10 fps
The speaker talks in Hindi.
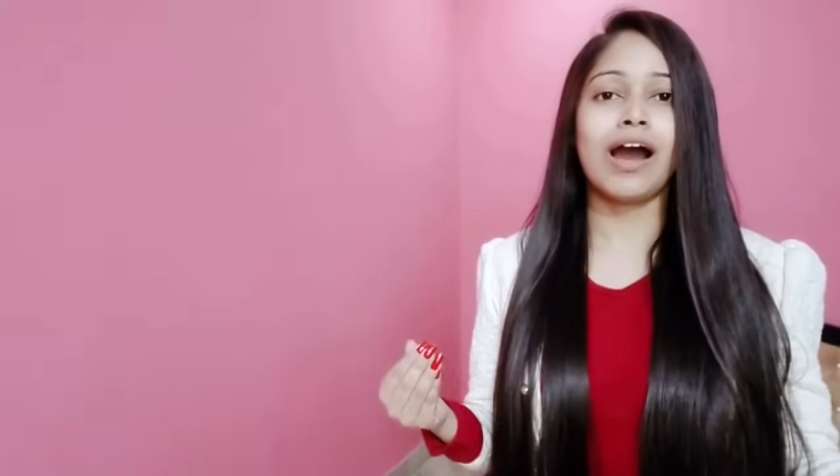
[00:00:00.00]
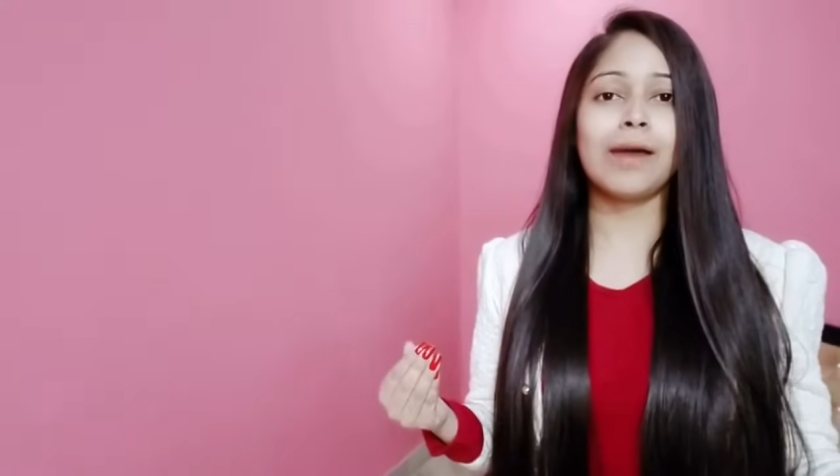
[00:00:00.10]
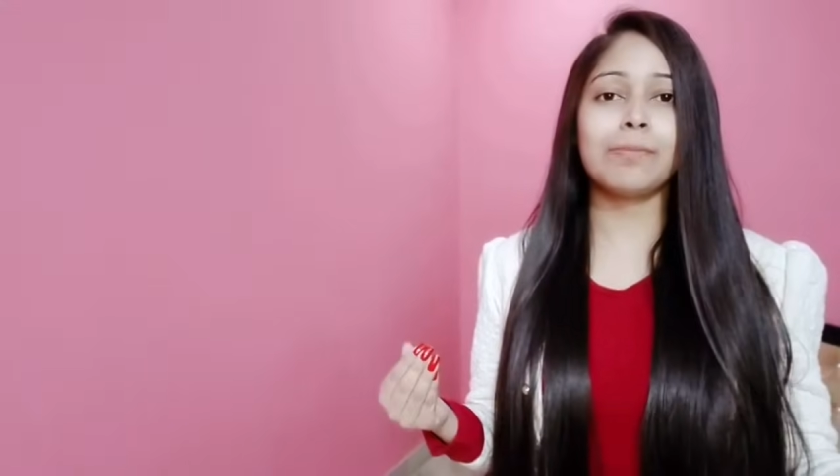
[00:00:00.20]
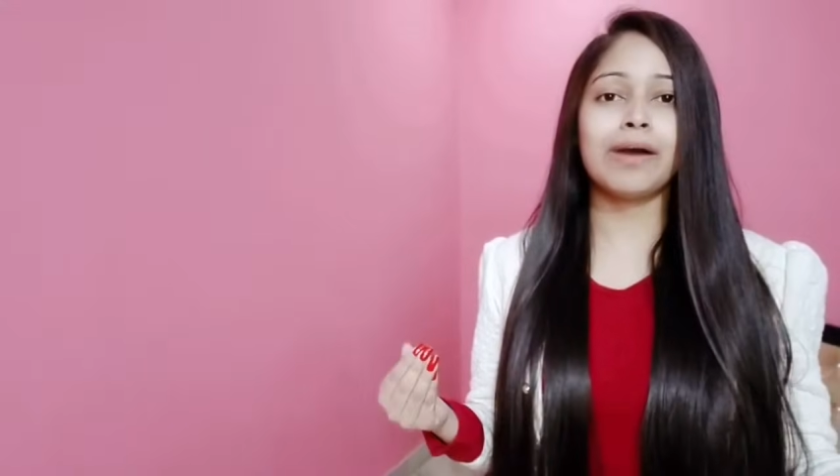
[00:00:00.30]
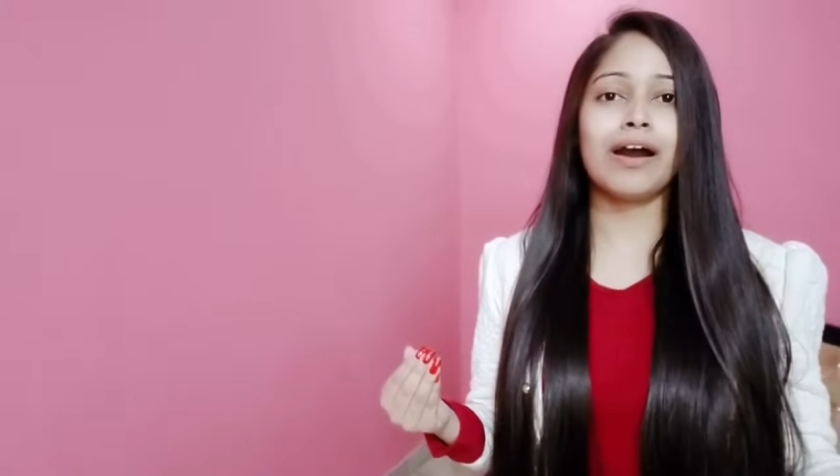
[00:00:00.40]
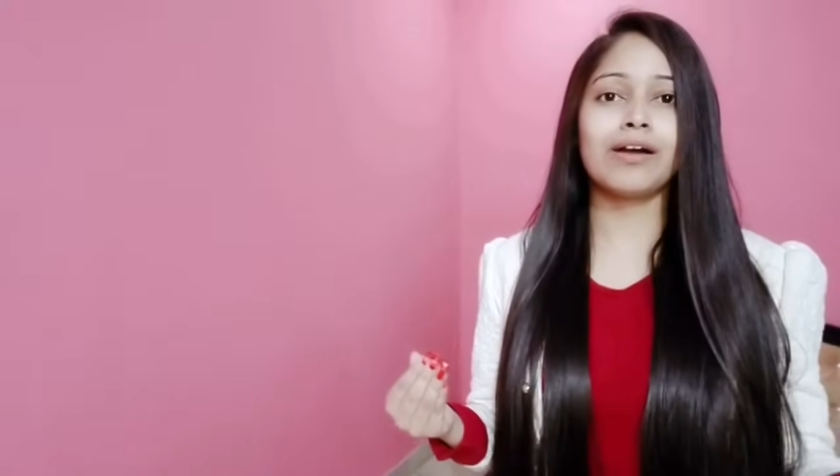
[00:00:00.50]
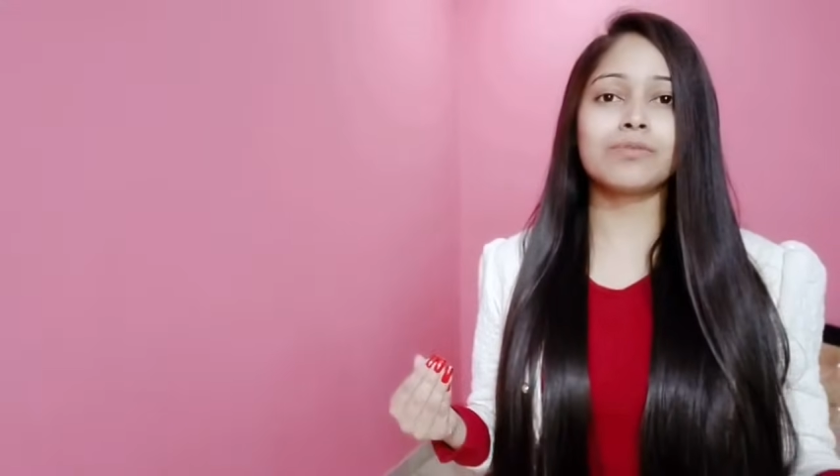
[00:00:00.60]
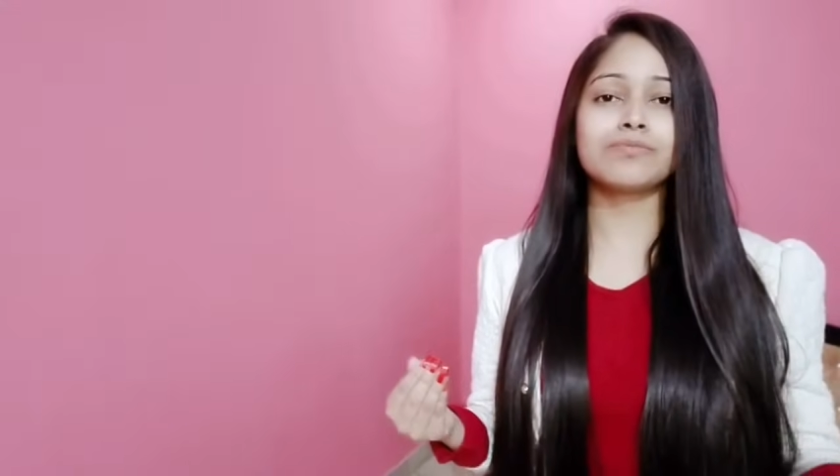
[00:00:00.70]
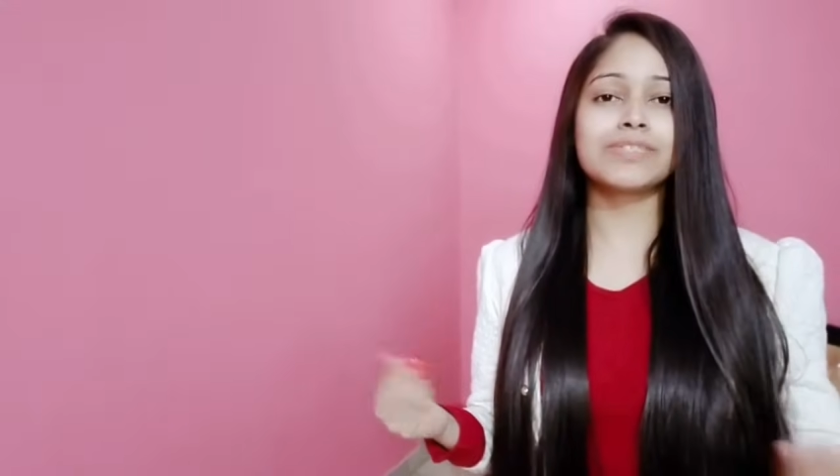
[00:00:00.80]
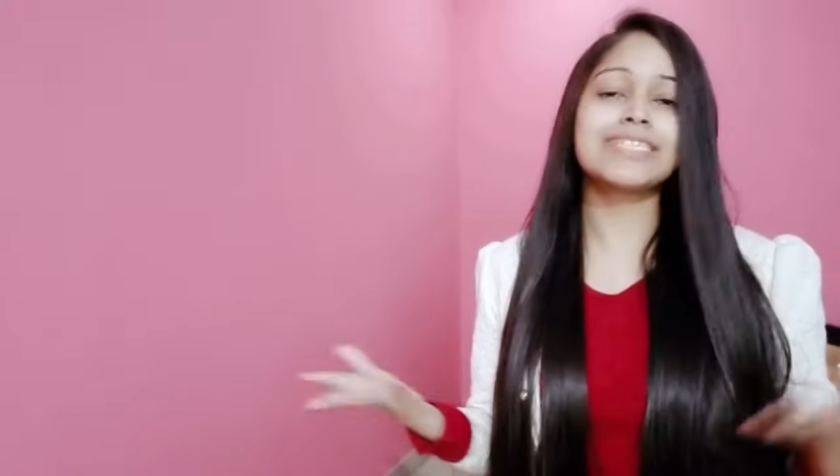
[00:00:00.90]
आप
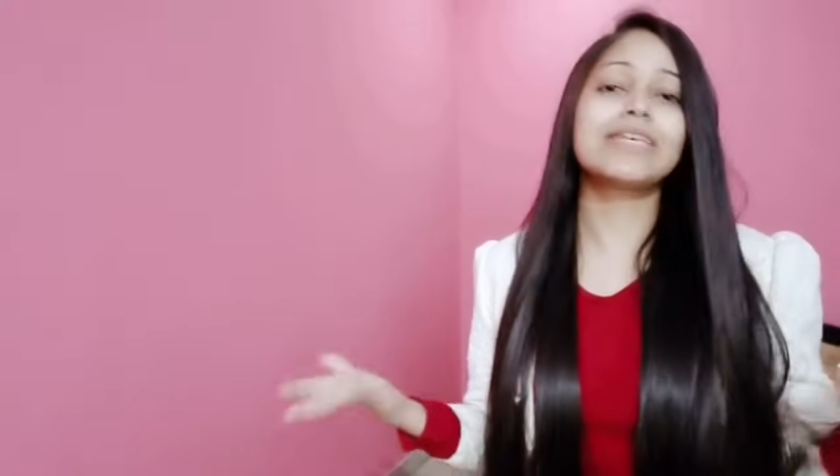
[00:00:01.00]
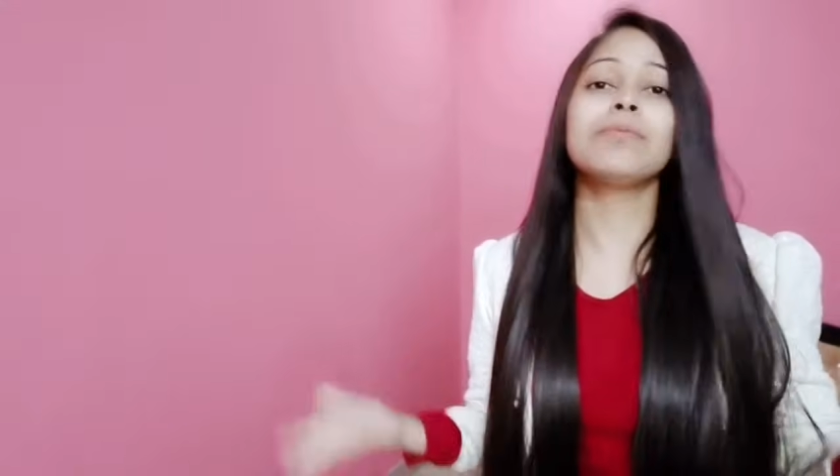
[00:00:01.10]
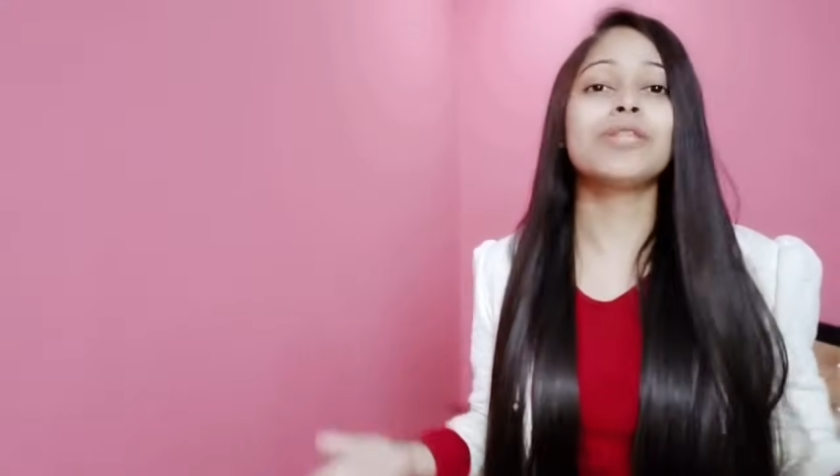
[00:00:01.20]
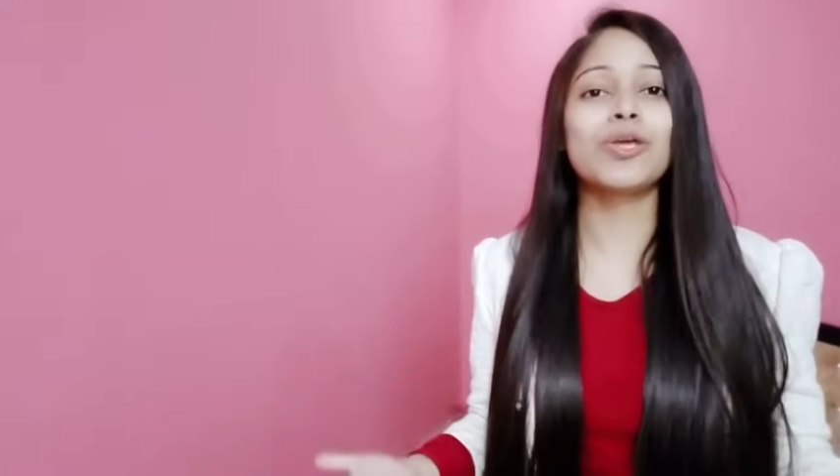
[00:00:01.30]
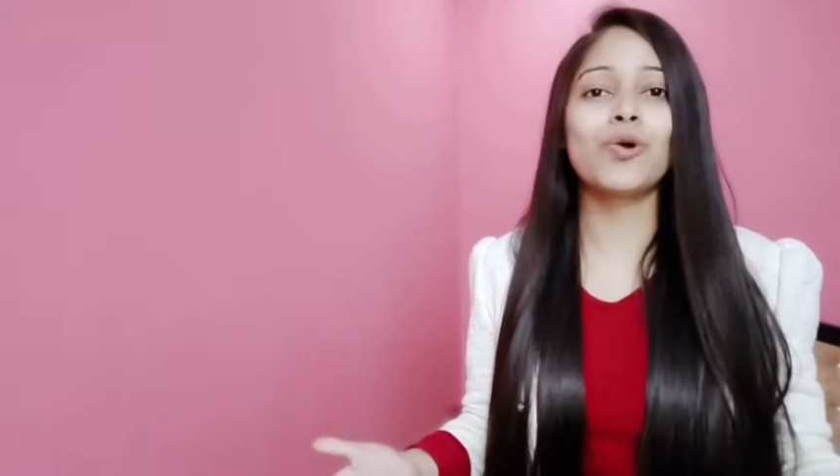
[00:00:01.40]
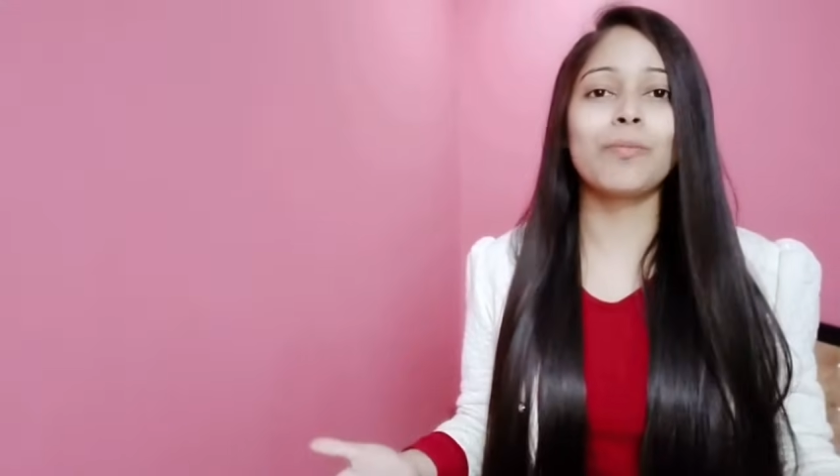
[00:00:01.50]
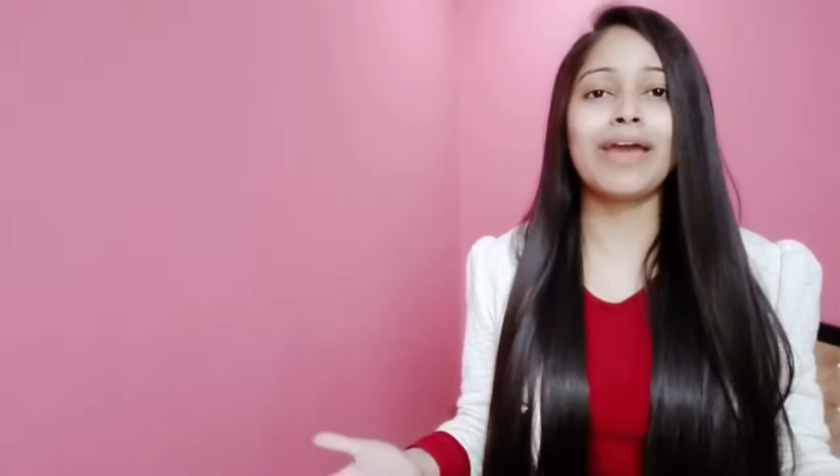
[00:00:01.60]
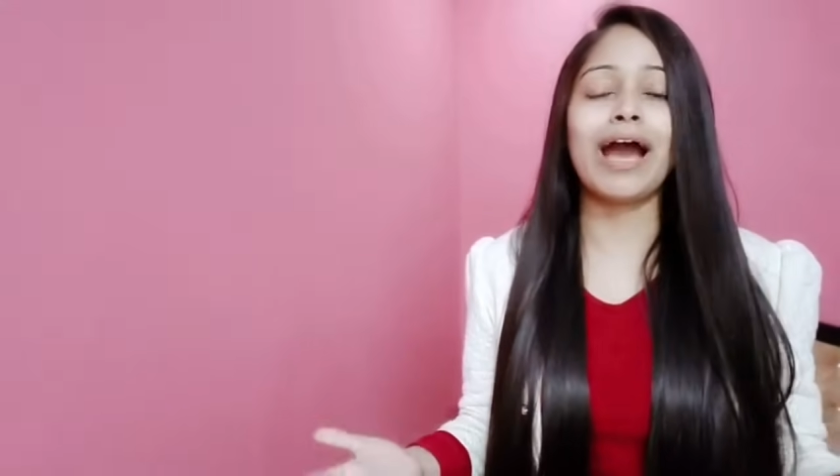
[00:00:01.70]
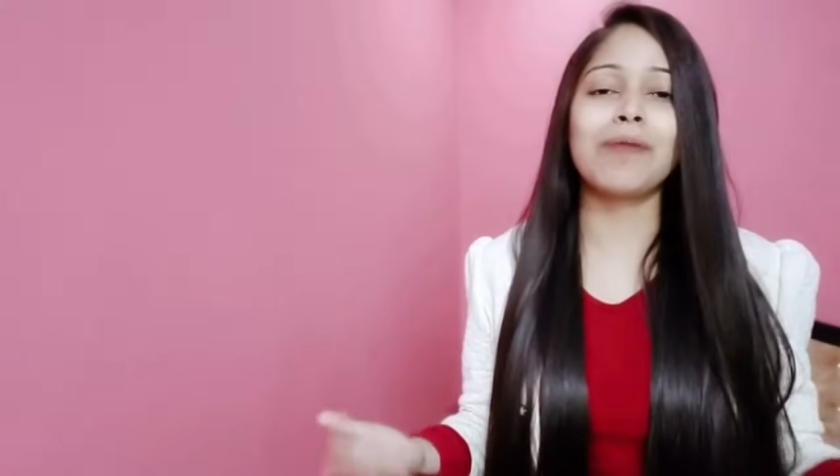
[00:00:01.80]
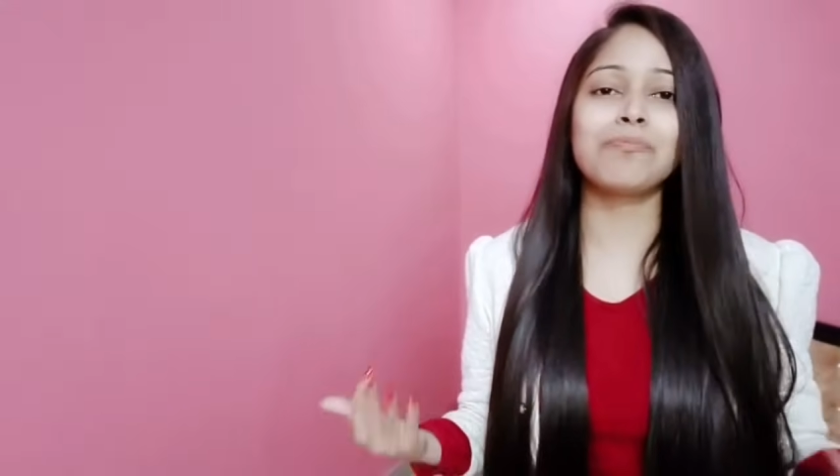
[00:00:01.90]
किसी भी दिनों
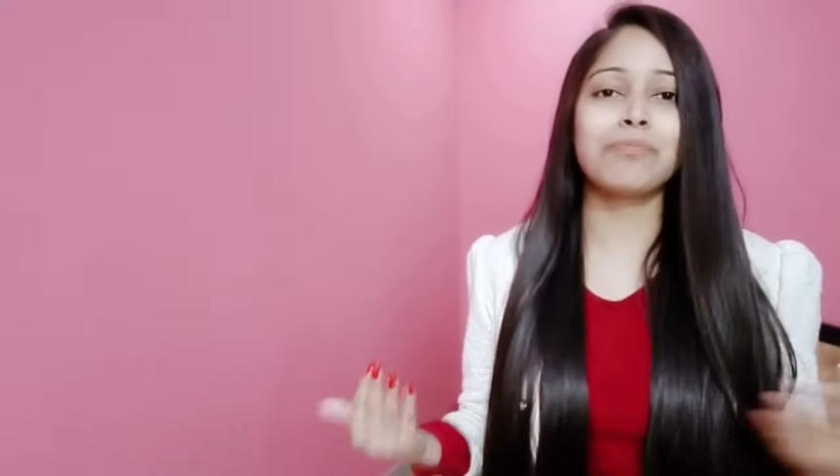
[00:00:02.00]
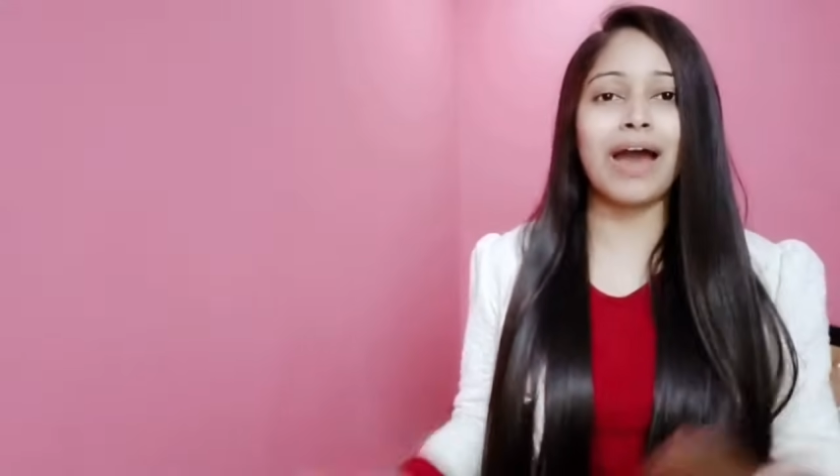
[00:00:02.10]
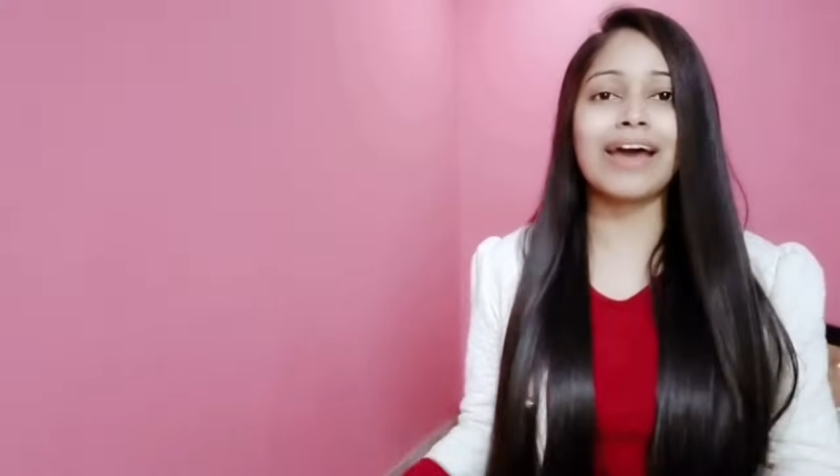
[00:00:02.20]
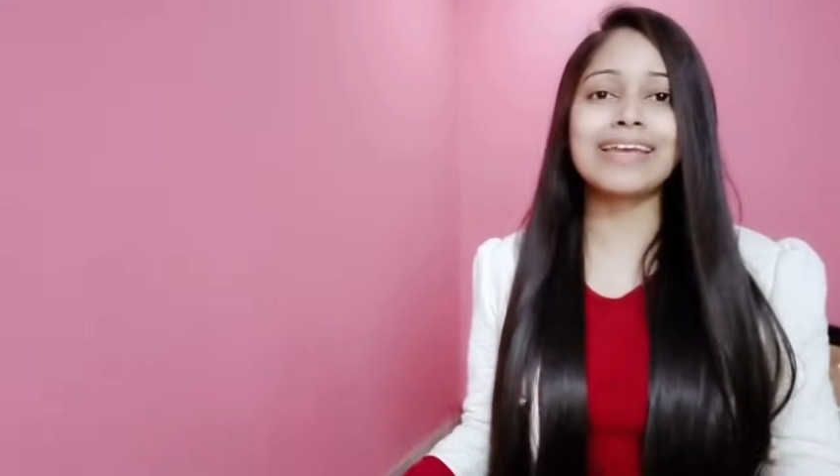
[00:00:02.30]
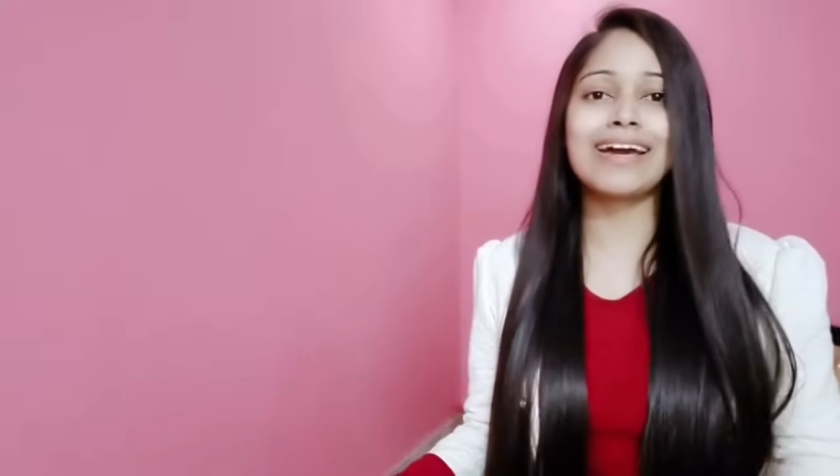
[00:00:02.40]
में आप प्यार